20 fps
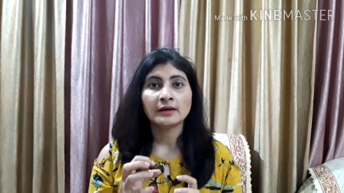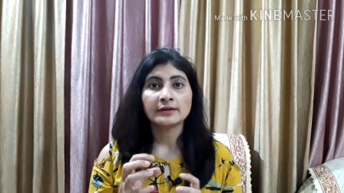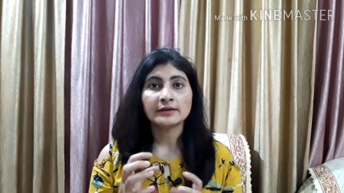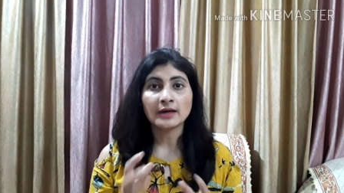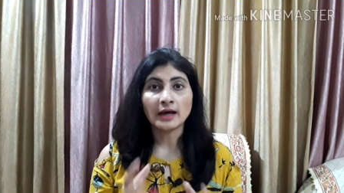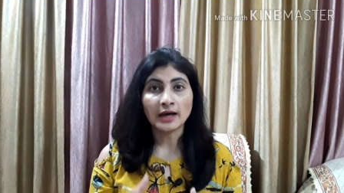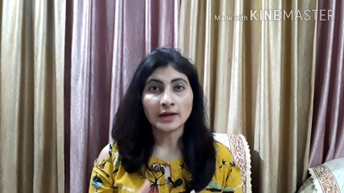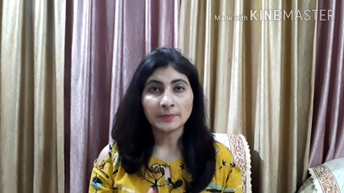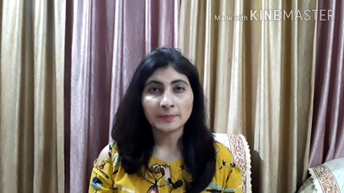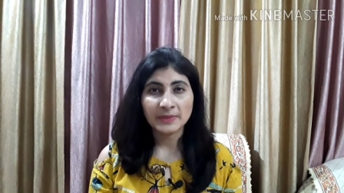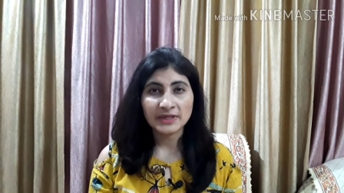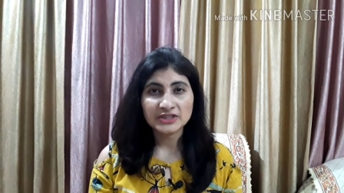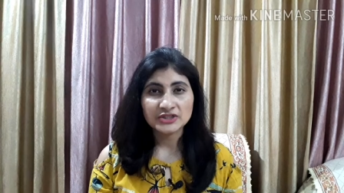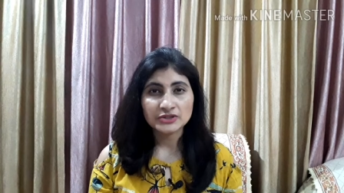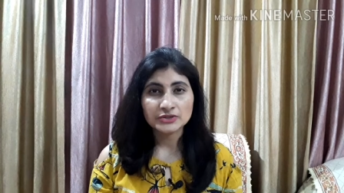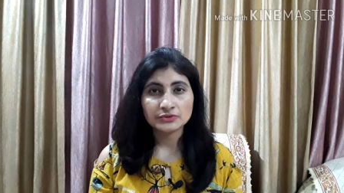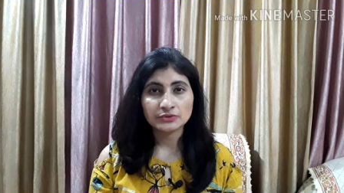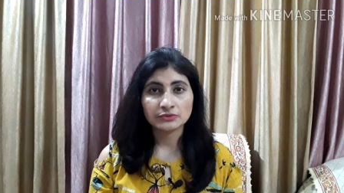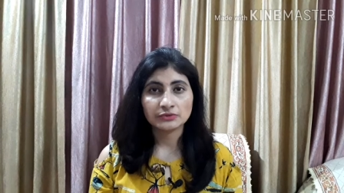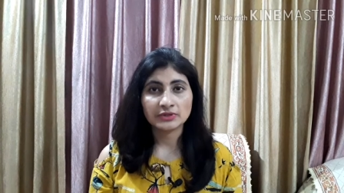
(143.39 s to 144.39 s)
डार्क
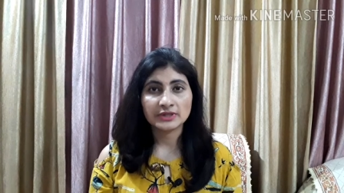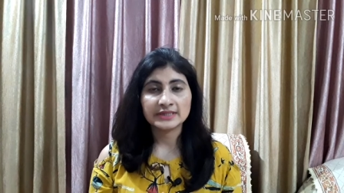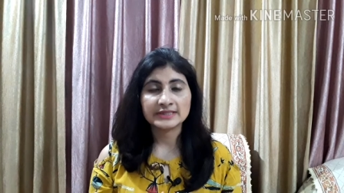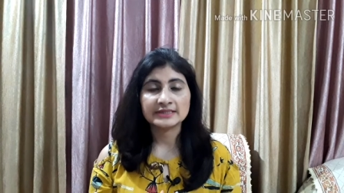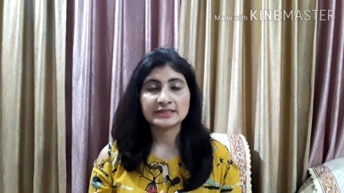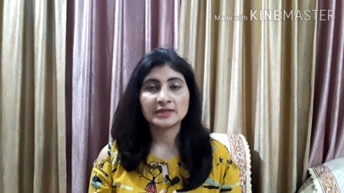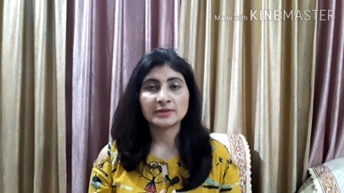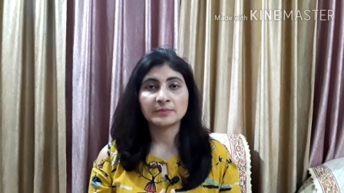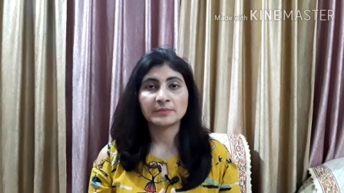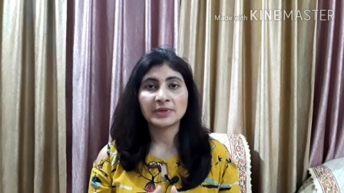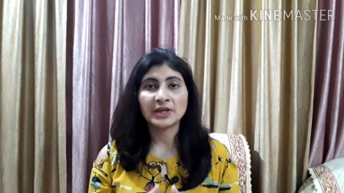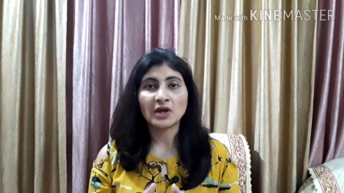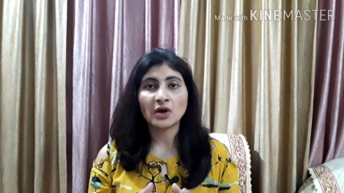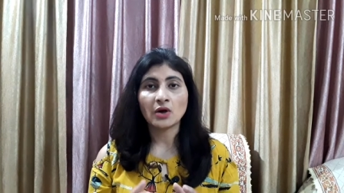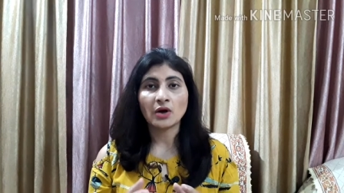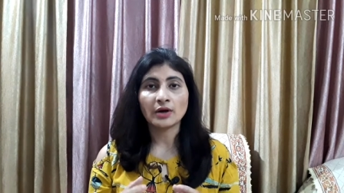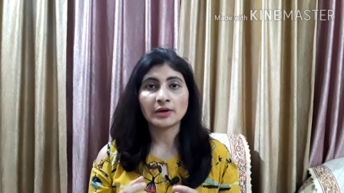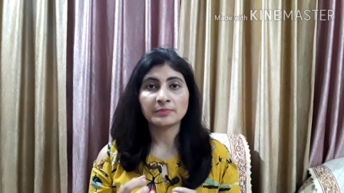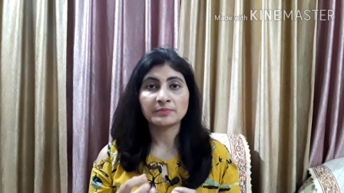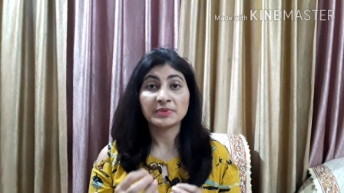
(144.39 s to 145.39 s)
पैचेस होते हैं स्किन पे
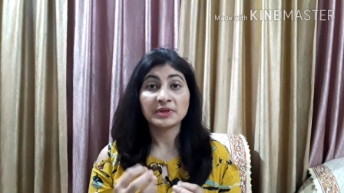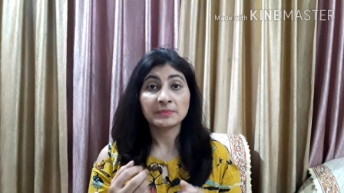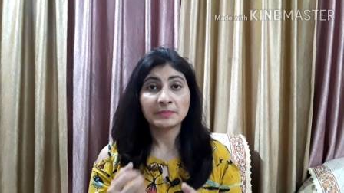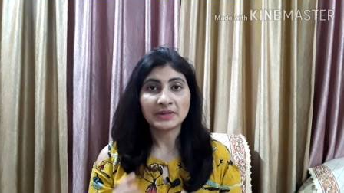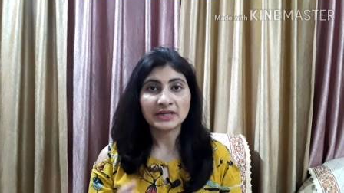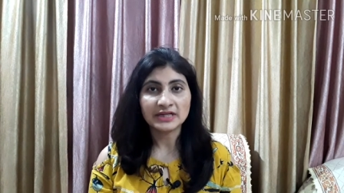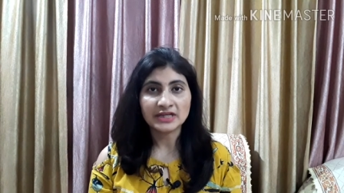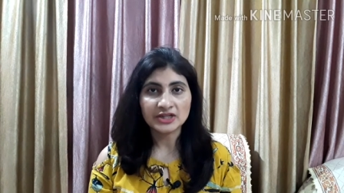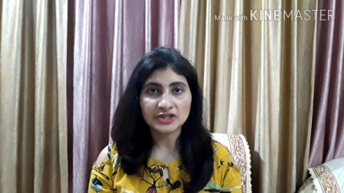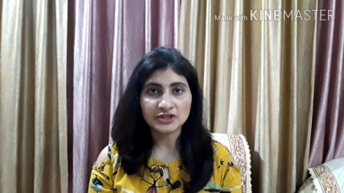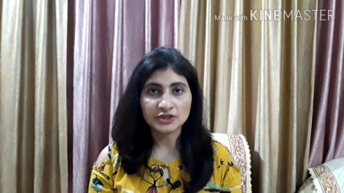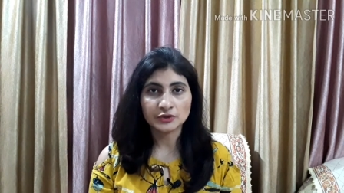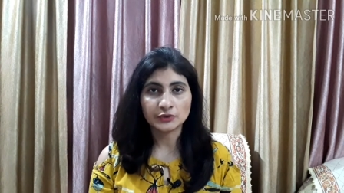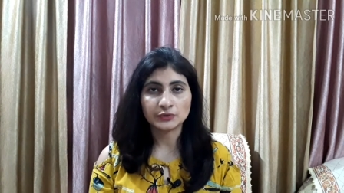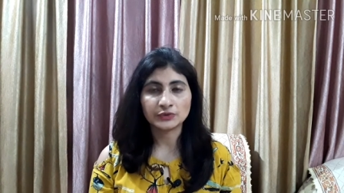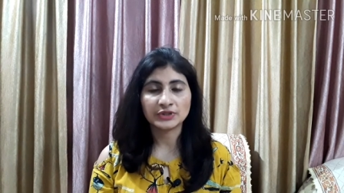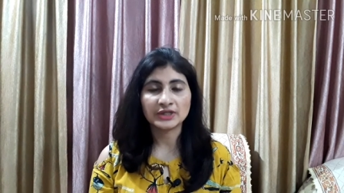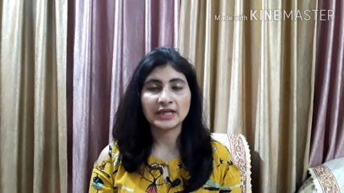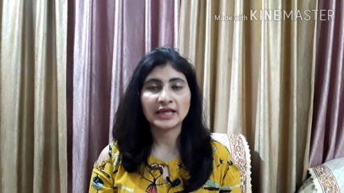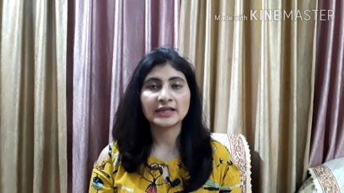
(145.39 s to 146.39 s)
और पिगमेंटेशन
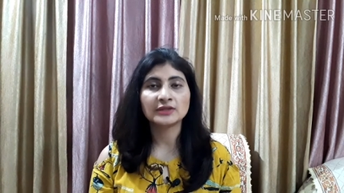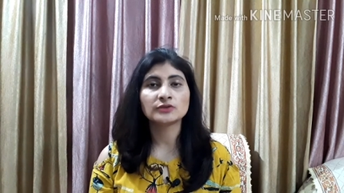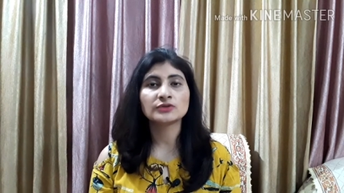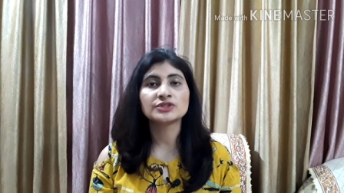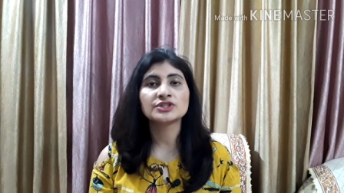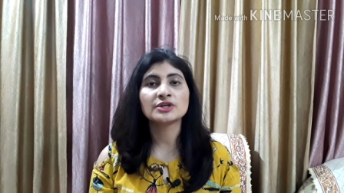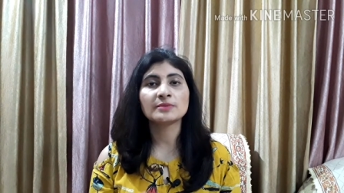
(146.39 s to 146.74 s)
होती है तो